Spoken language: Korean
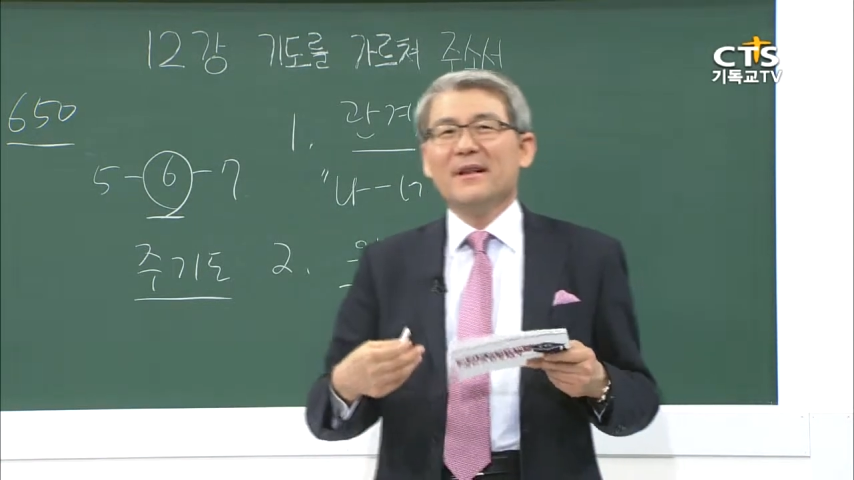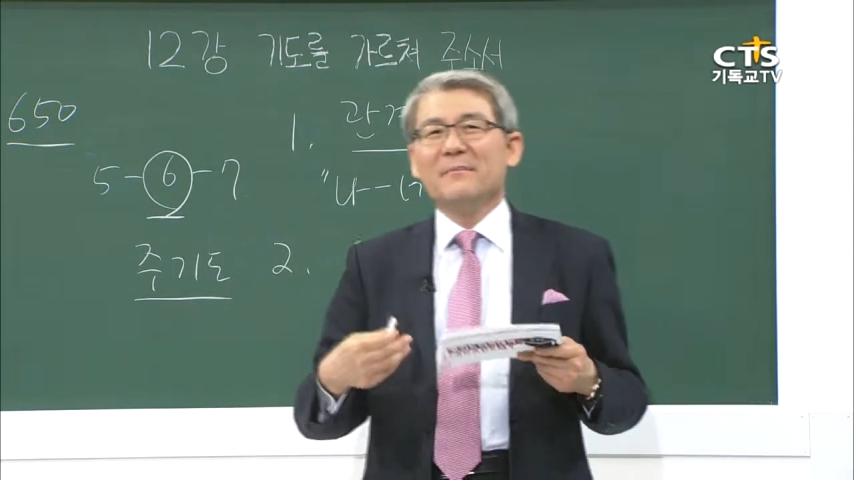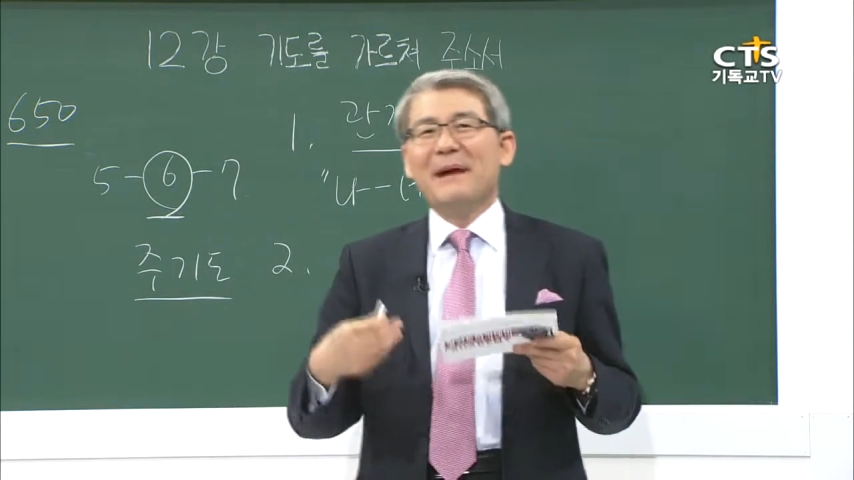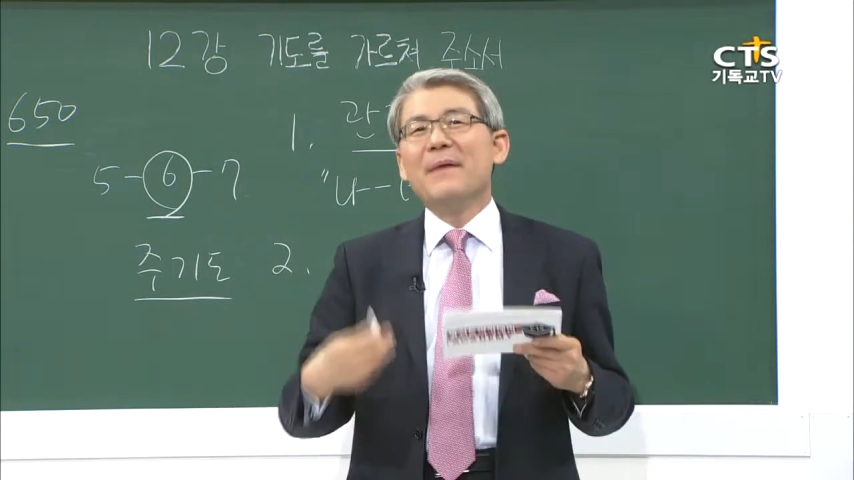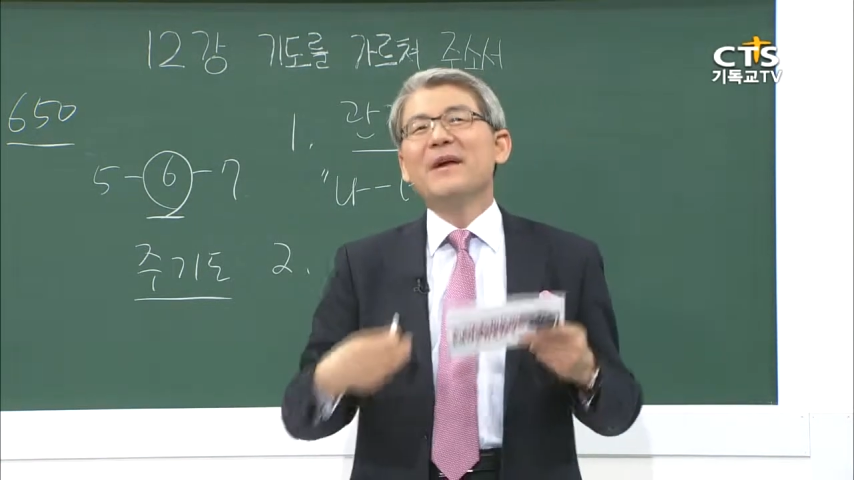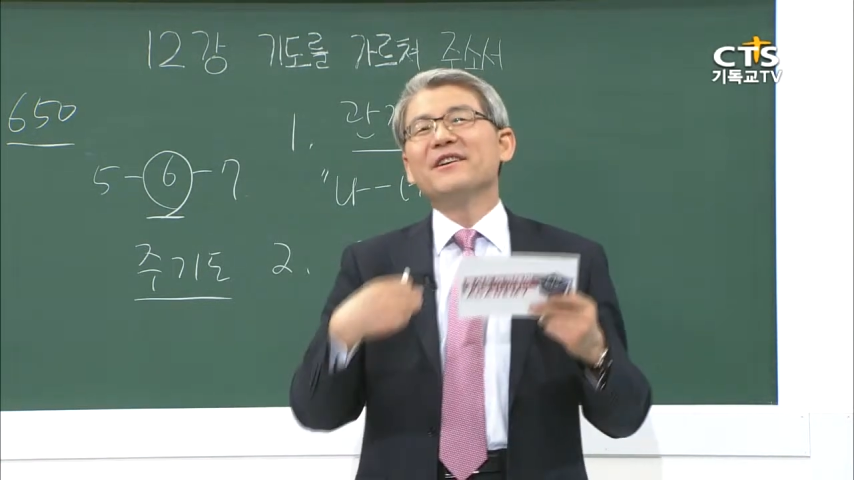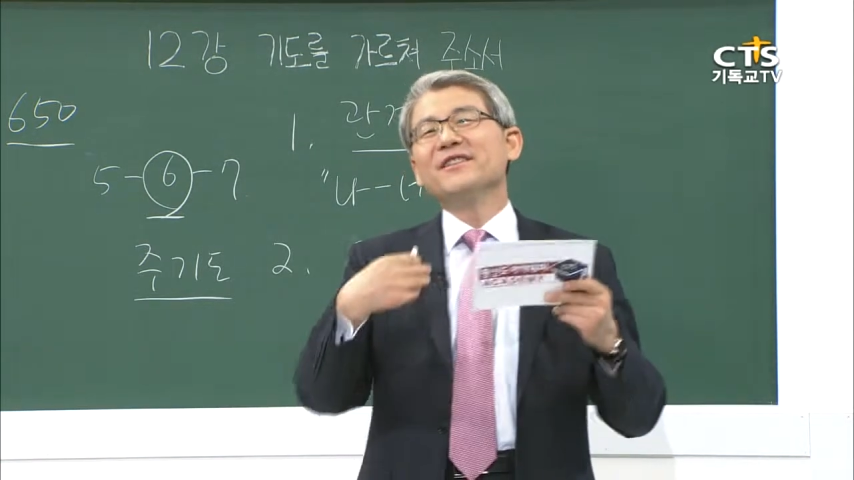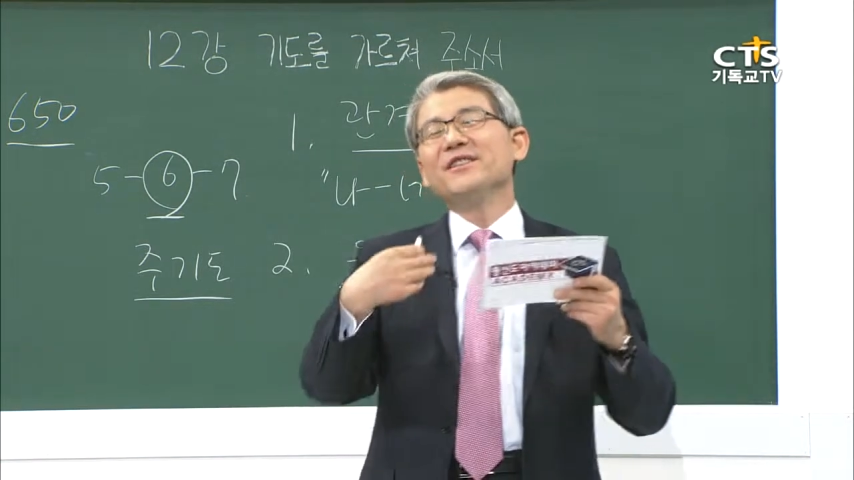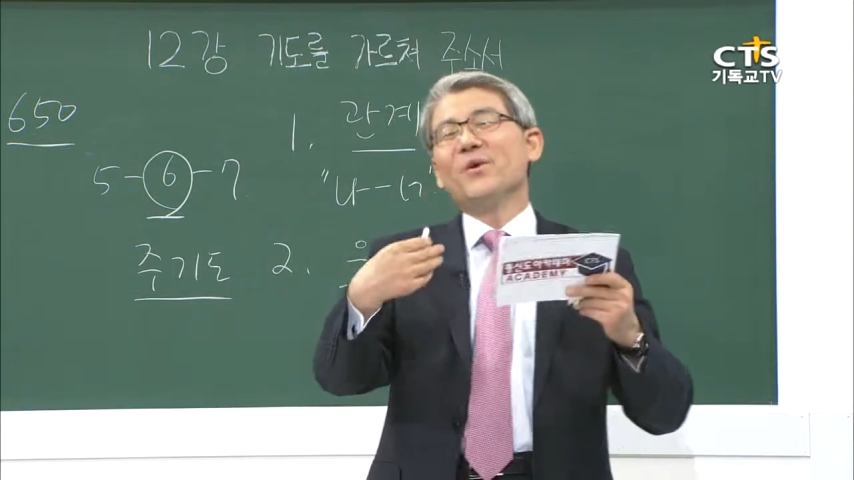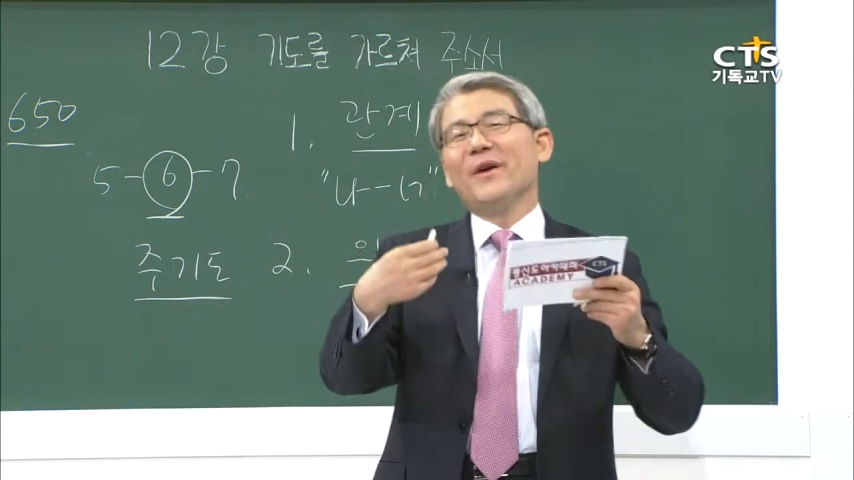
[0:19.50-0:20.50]
마음의
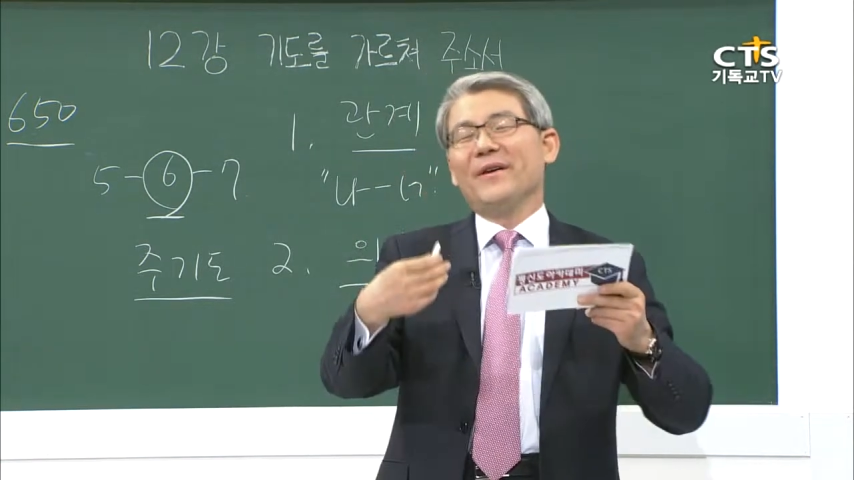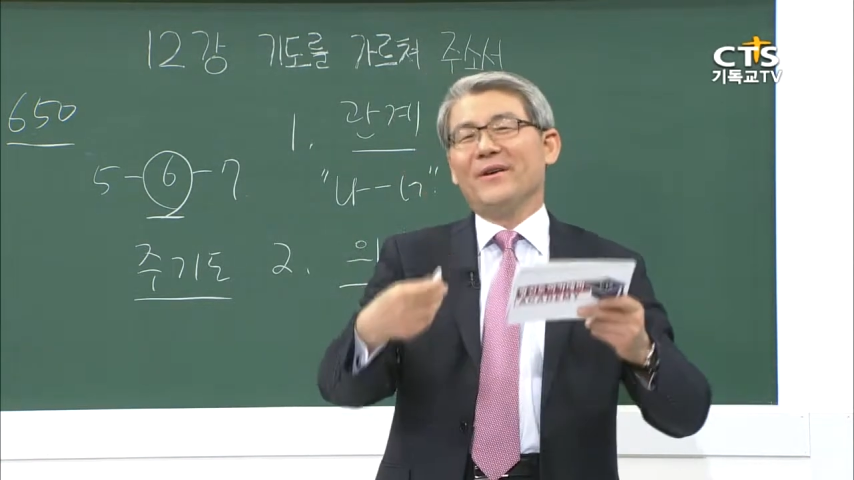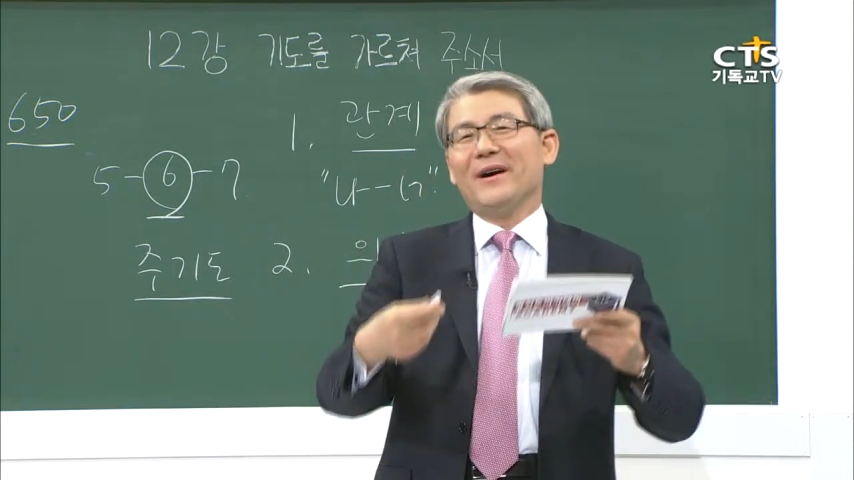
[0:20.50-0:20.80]
의도예요.